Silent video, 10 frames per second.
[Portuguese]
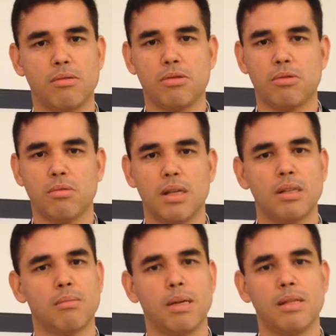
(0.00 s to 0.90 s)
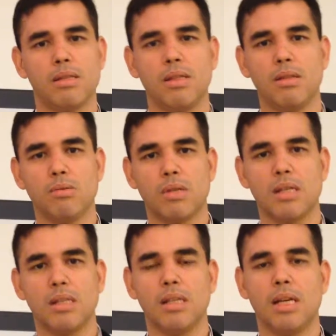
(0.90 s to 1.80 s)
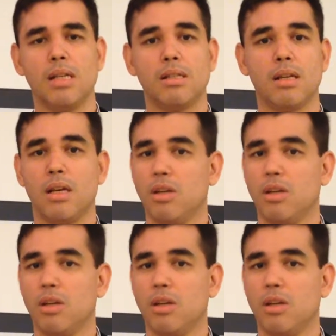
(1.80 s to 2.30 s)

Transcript: os estudantes de medicina, os residentes,